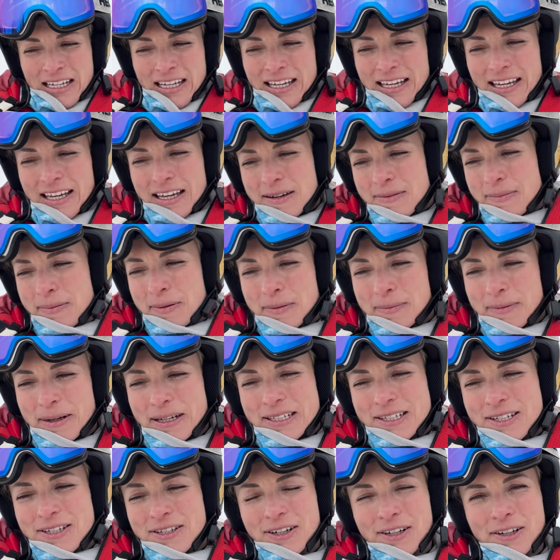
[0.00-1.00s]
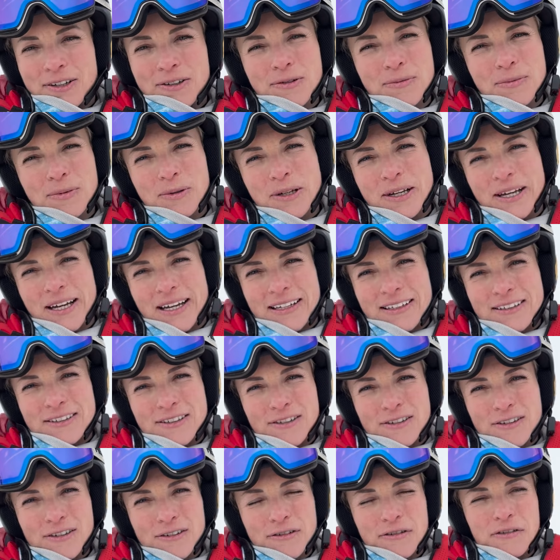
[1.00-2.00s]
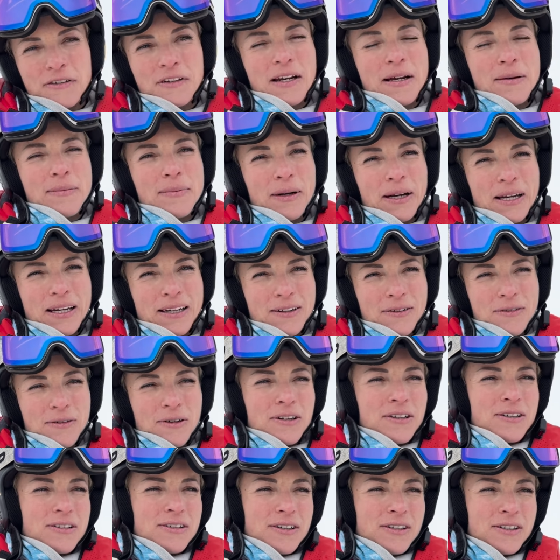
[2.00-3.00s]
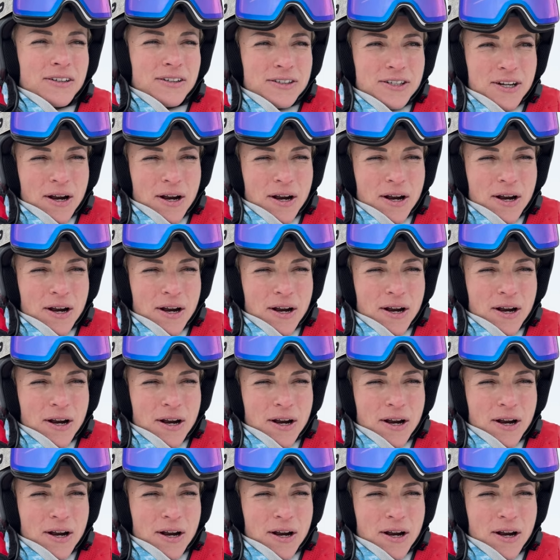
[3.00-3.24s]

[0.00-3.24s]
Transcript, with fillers: E per me di solito più che altro fine aprile quando